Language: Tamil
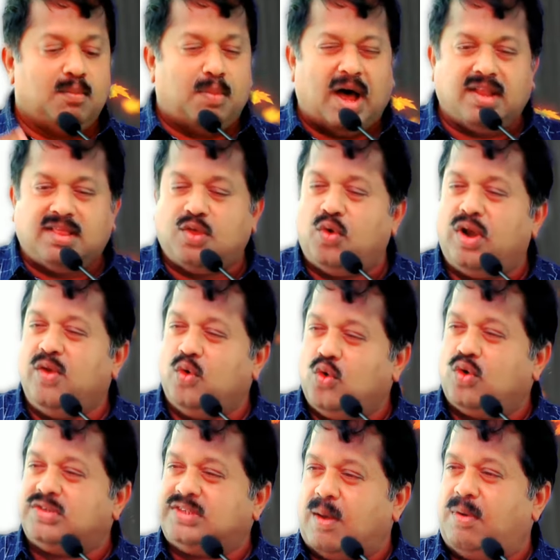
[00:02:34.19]
பார்த்தவொடனே
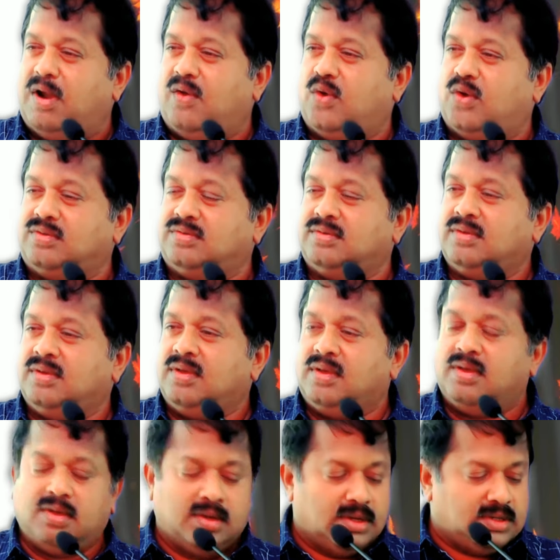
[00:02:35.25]
இவனுக்கு ஒரு சபலம் வரும்
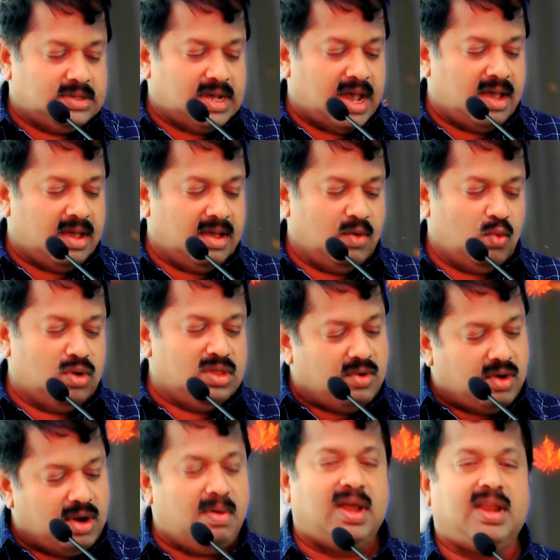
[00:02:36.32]
சே உளுந்த
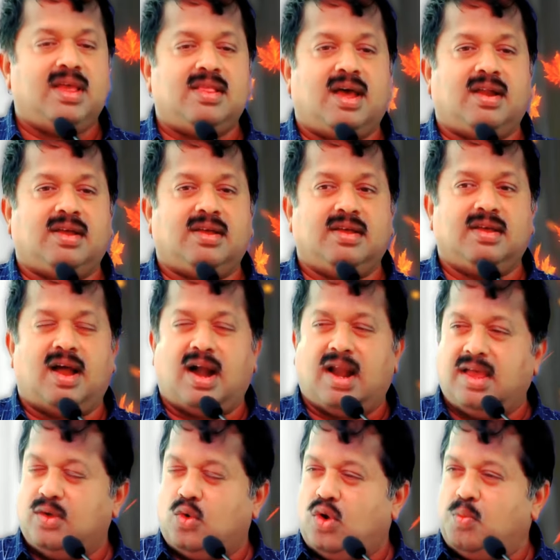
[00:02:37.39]
விட மாதிரியே தான் இருக்குது
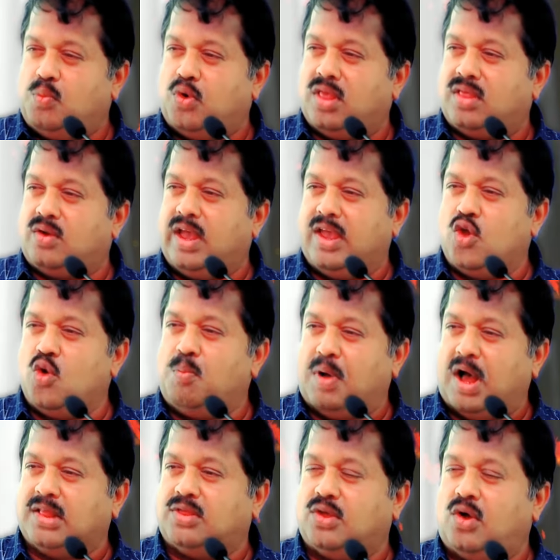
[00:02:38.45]
ஆனால் இதை கூட போன தடவை எங்கேயோ
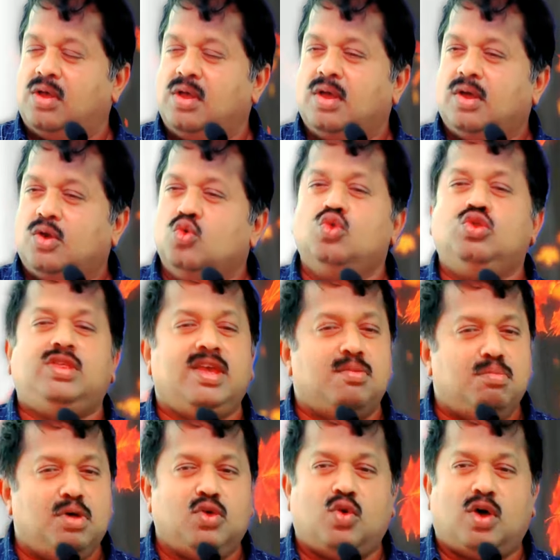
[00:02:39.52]
பார்த்தோம் நூற்றி
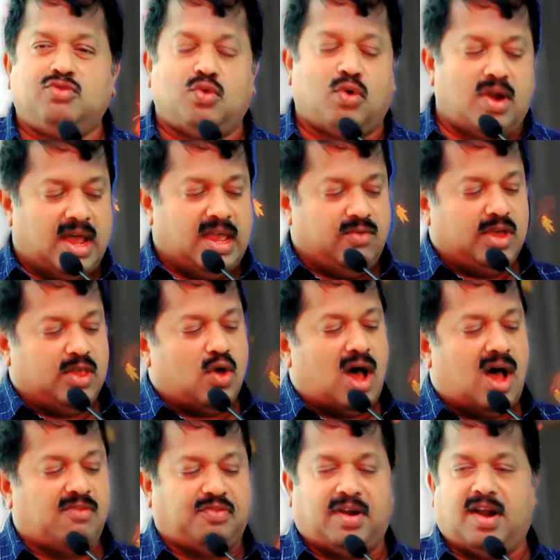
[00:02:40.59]
எண்பது ரூபா சொன்னான் இவன் ஏதோ
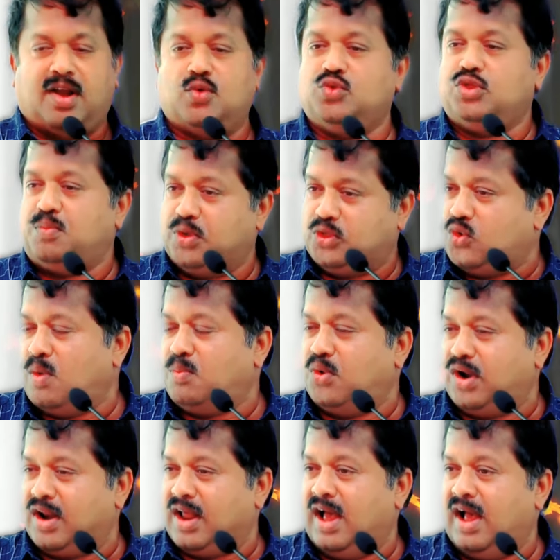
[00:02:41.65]
ஆஃபரில் நூற்றி பத்து ரூபா
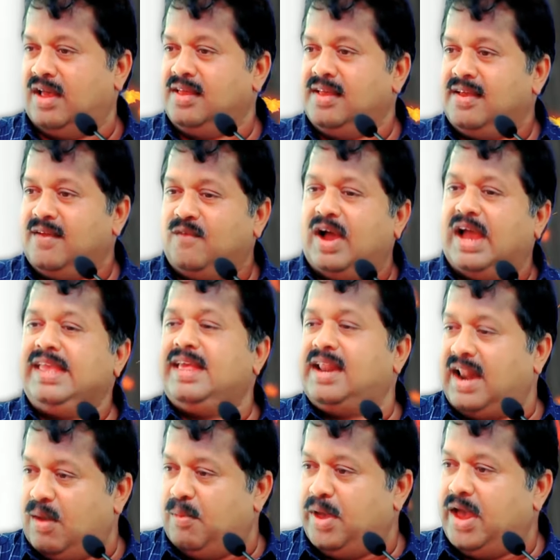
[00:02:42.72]
போட்டிருக்கான்
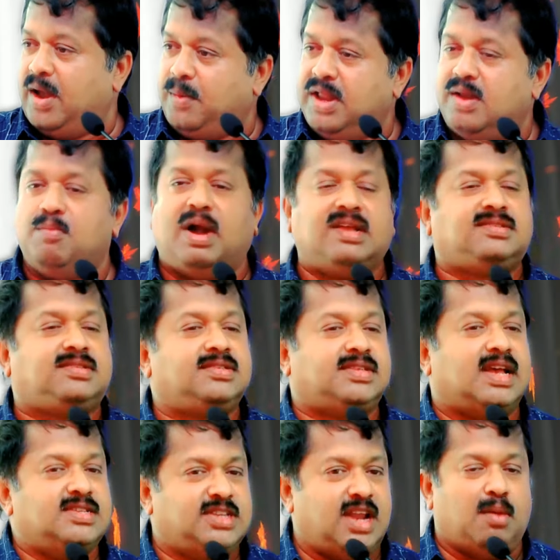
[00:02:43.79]
வாங்கிடலாமே அப்படின்னு மனசு
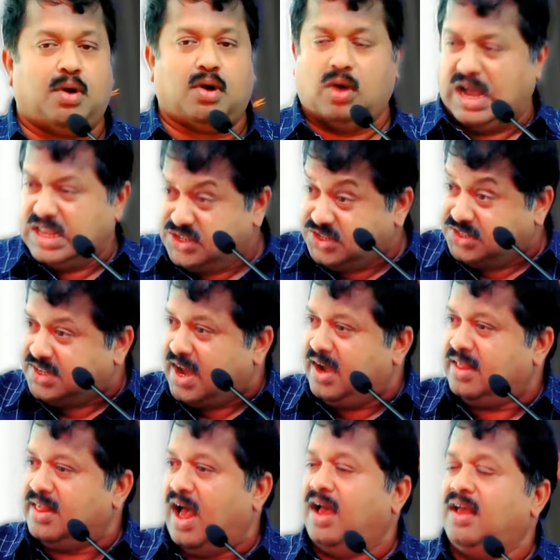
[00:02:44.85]
சஞ்சலப்படும் அஞ்சு
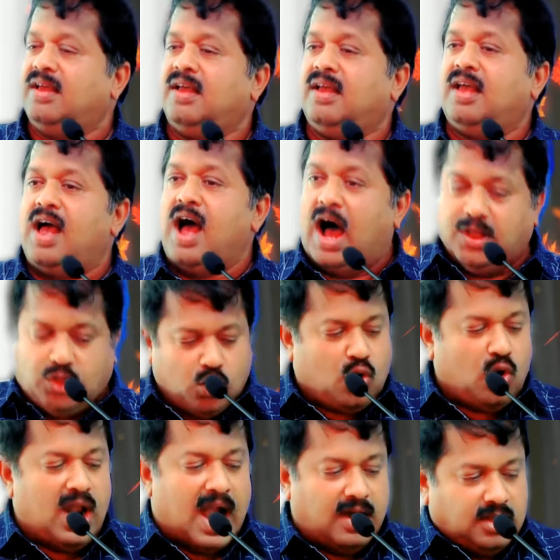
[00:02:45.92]
செகண்டு தான்
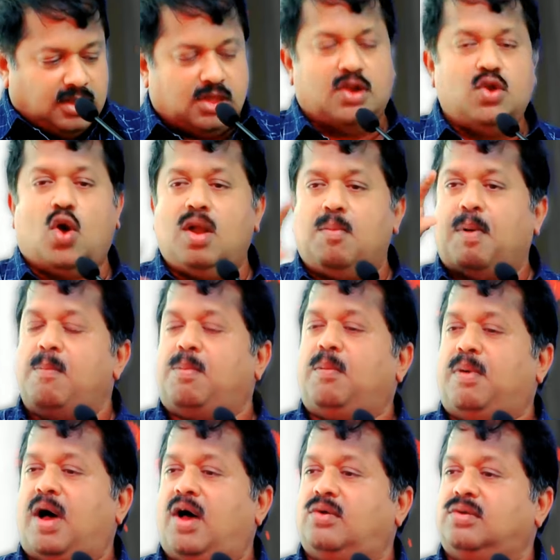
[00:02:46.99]
அதுக்குள்ளே அடுத்து இன்னொன்று
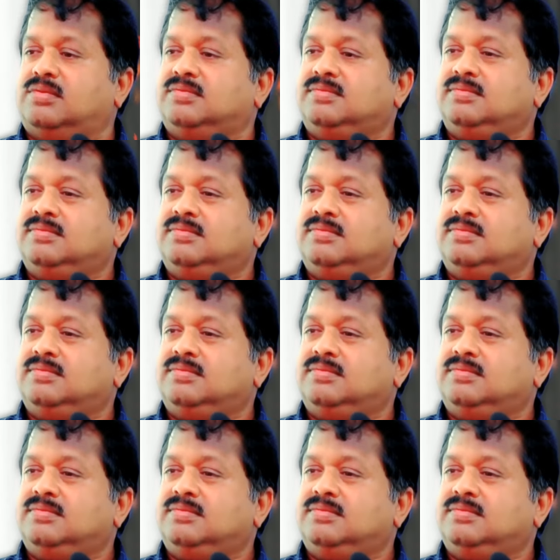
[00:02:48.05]
பார்ப்ப பாகம்